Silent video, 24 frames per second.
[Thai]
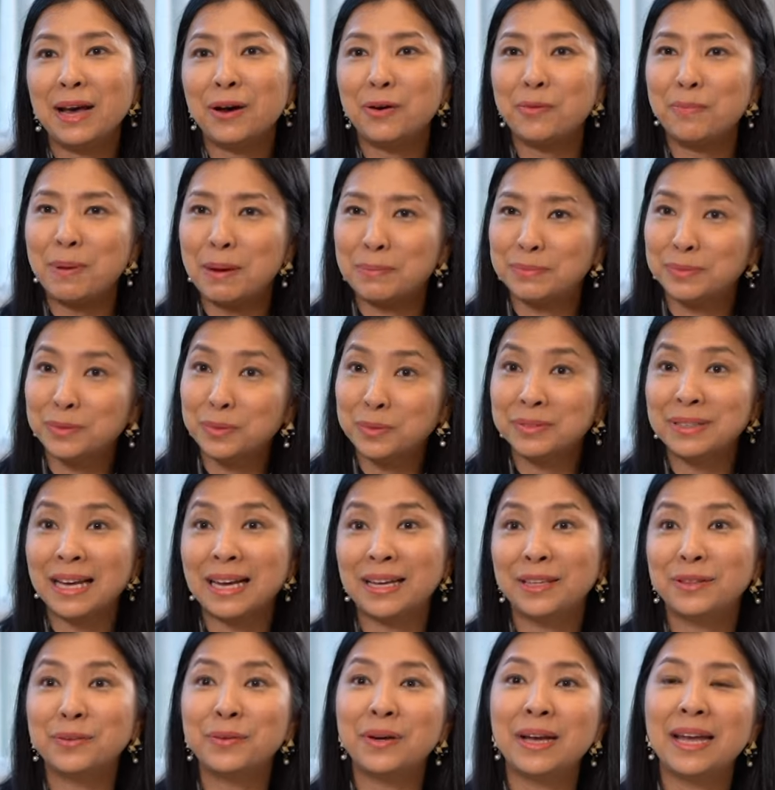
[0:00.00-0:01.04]
เราแบบสงสัย
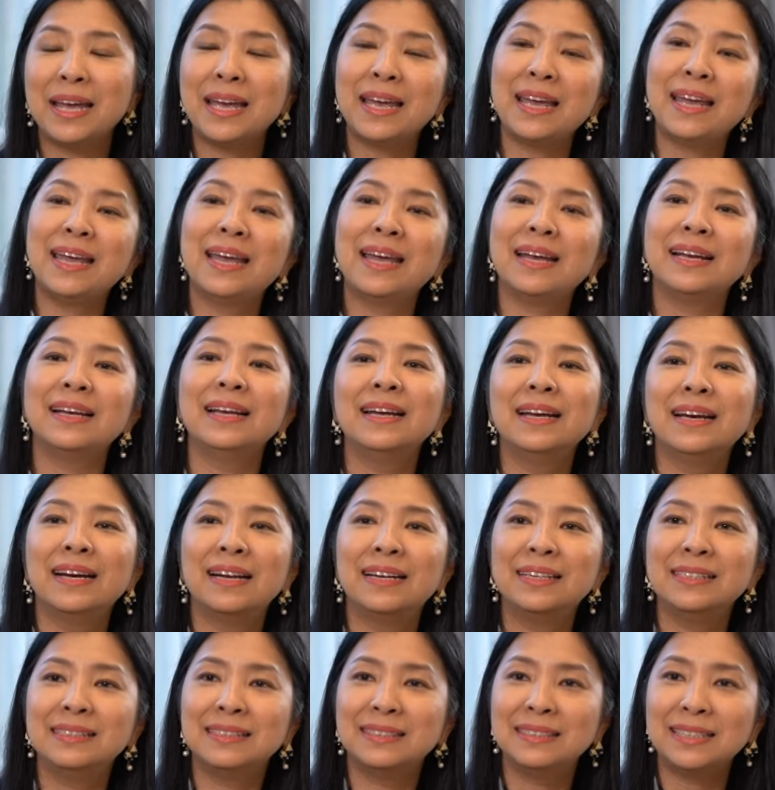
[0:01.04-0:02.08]
ตัวเอง
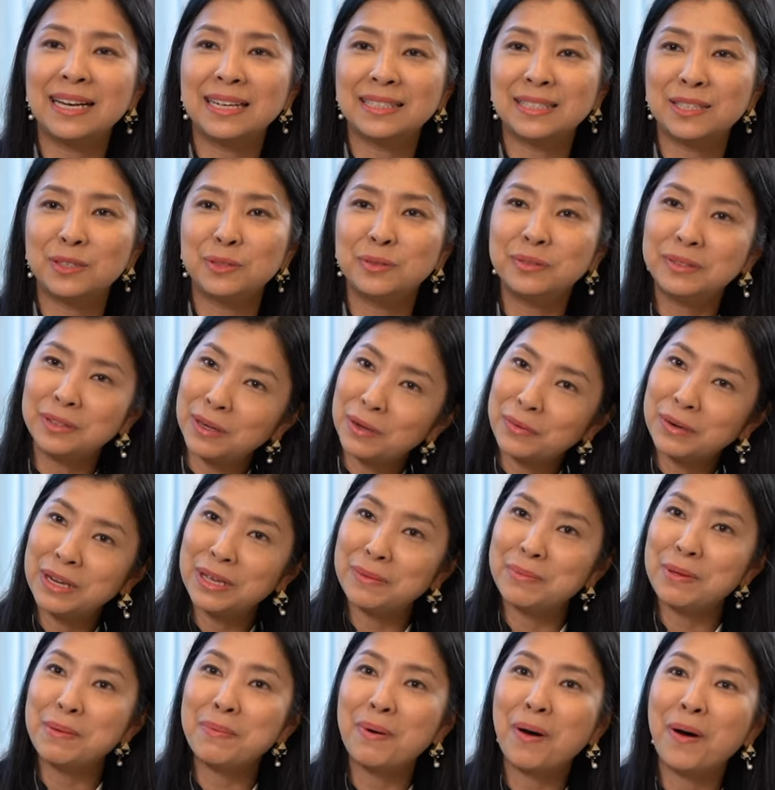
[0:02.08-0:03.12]
หรืออาจจะรู้สึกเราดี
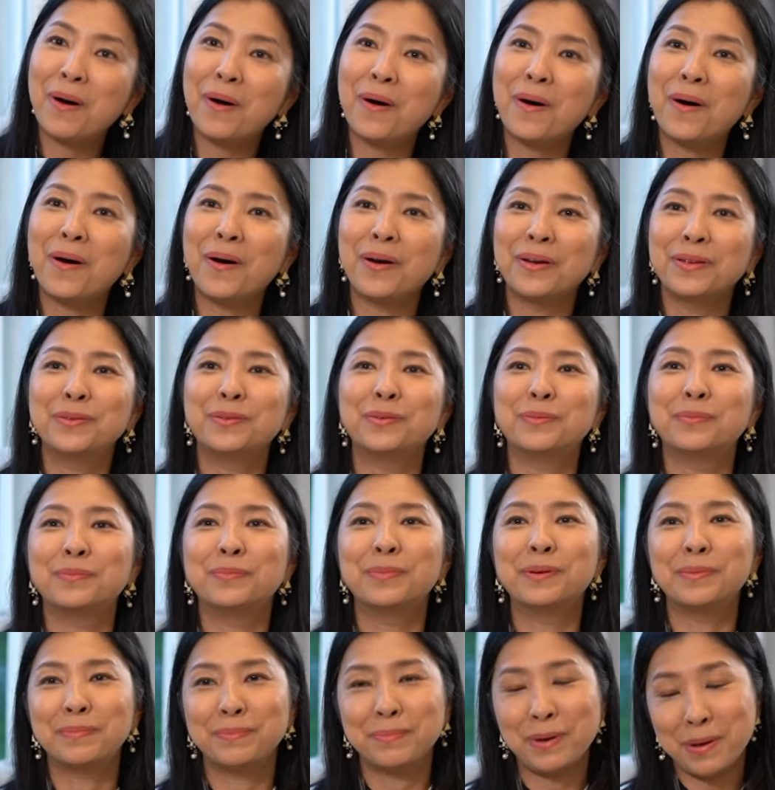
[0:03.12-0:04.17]
ไม่พออยู่
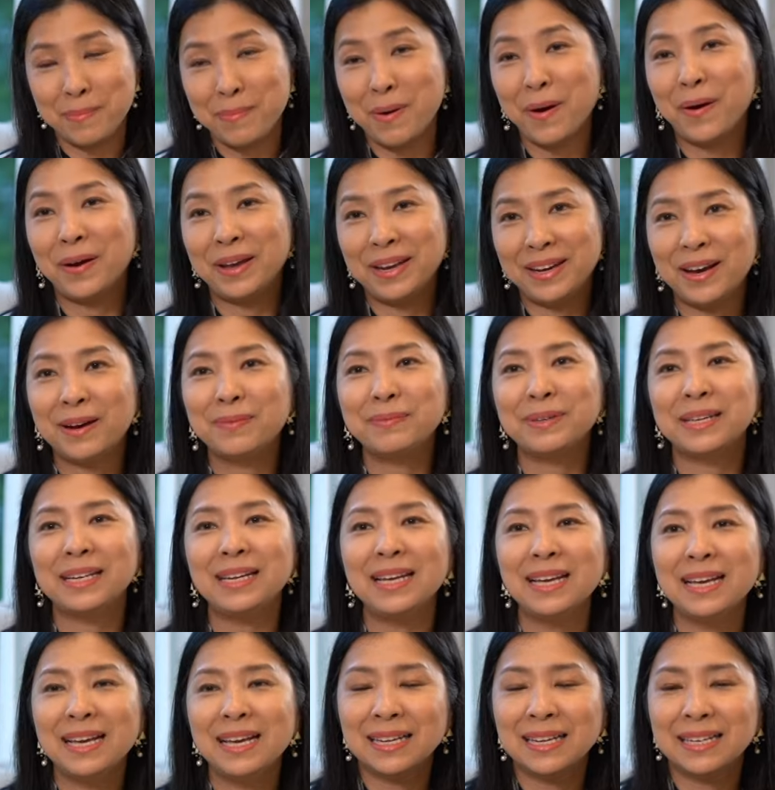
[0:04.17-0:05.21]
บ่อยๆเนาะเพราะฉะนั้น
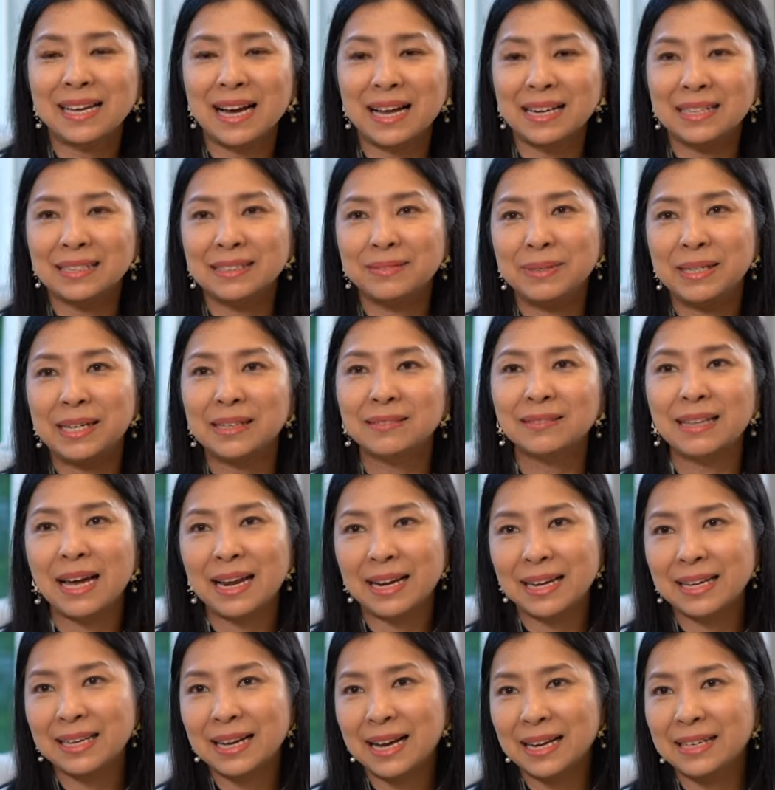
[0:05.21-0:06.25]
การมีทักษะ
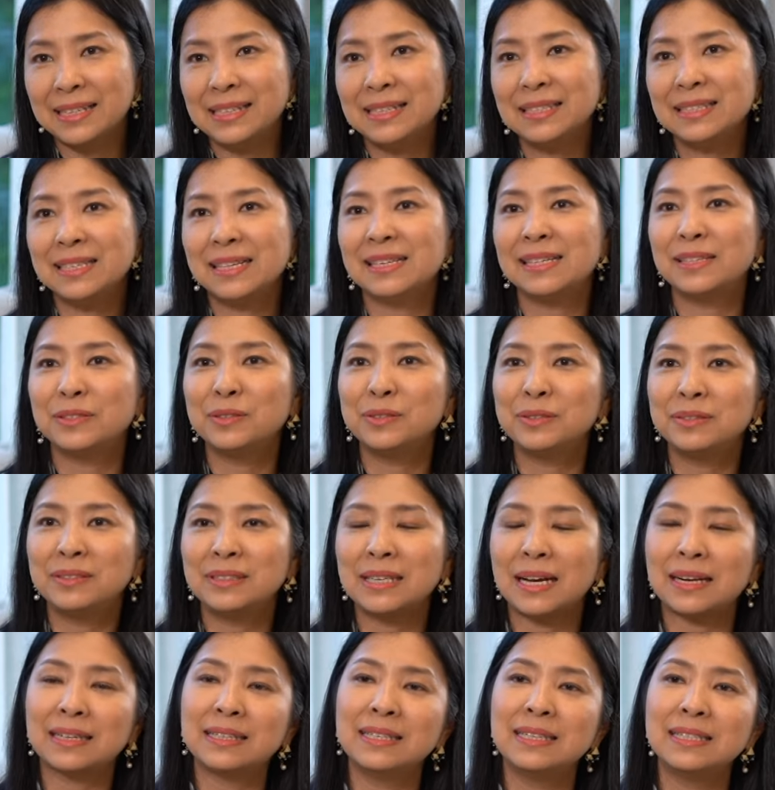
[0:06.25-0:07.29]
ในการที่จะรู้
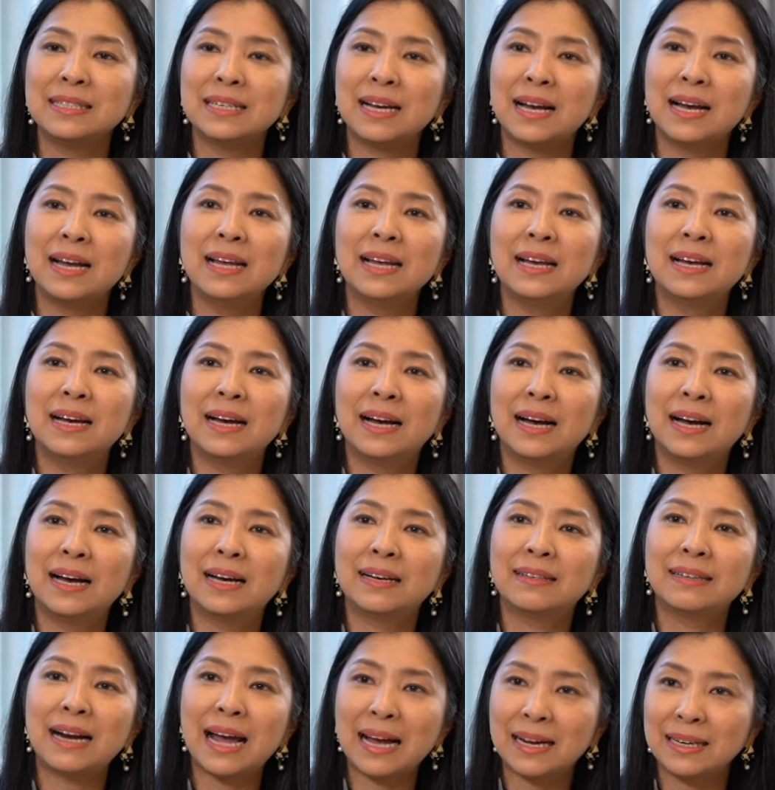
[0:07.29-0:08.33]
จักที่จะ
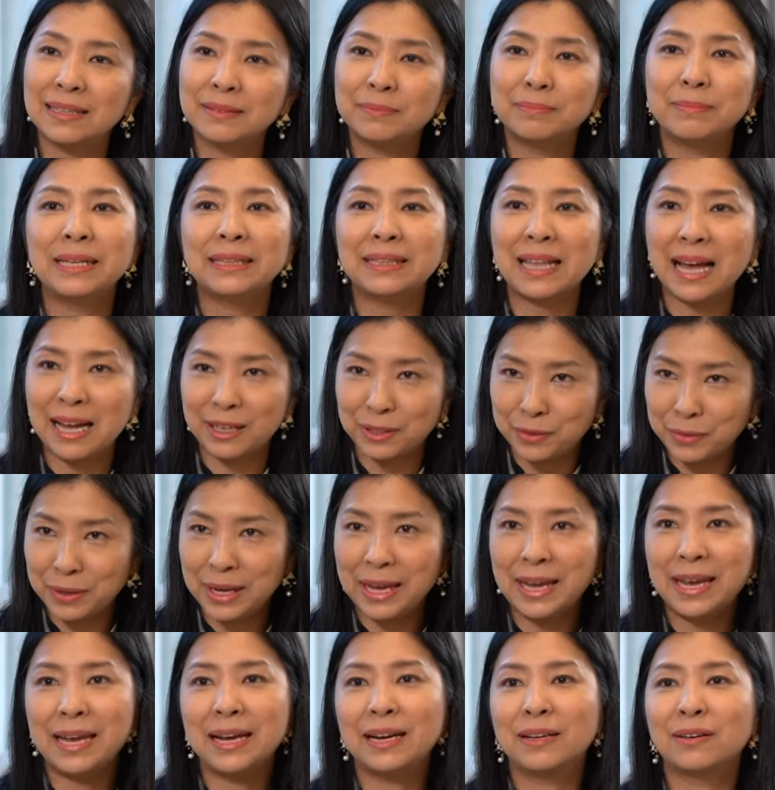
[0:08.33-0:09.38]
รักเมตตาตัวเอ
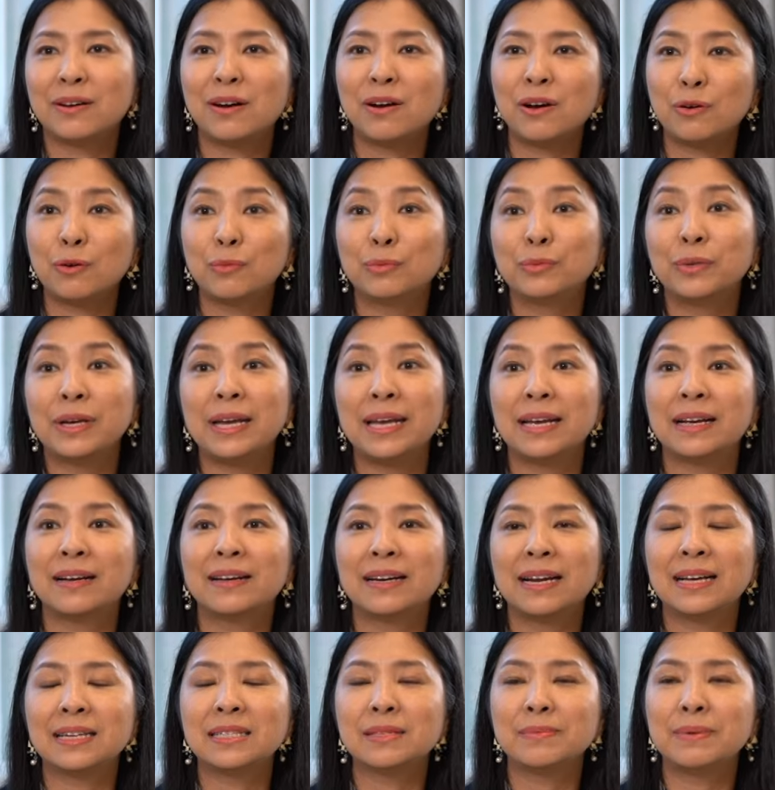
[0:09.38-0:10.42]
ง แล้วก็เคารพตัวเองก็
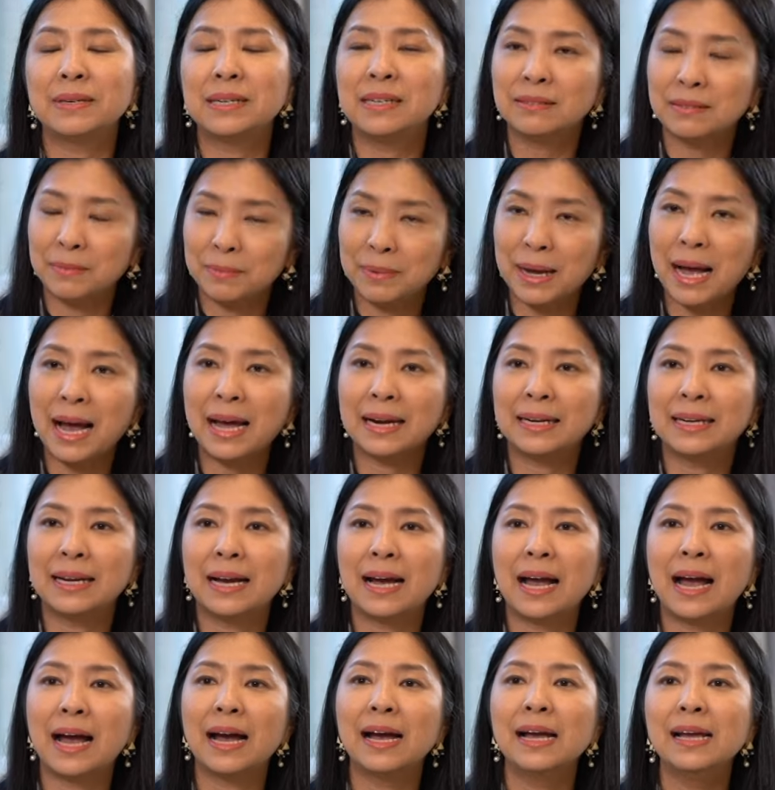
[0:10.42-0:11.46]
น่าจะเป็นเรื่องสำคัญนะ
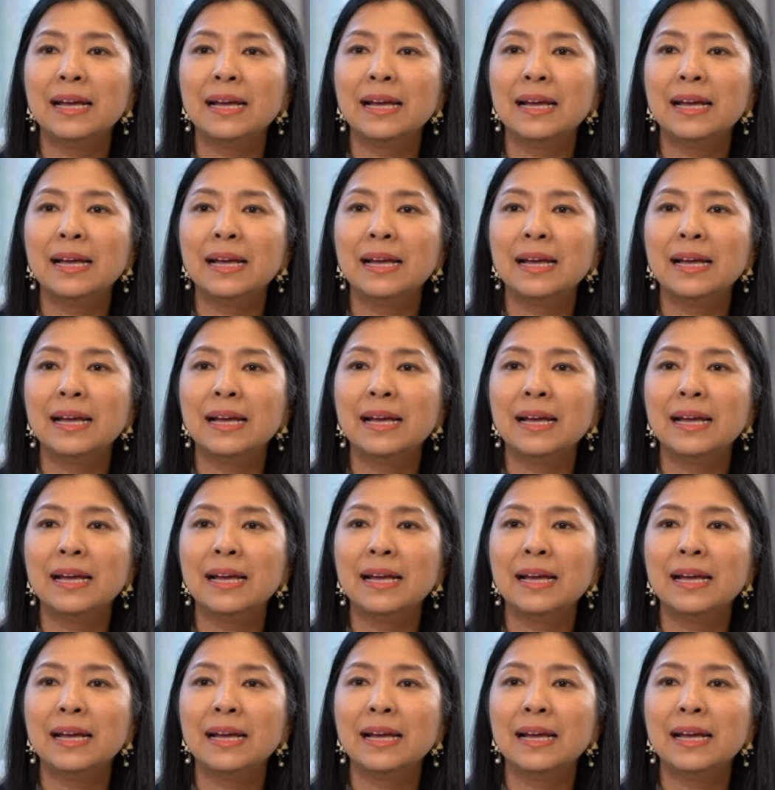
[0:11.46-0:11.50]
คะ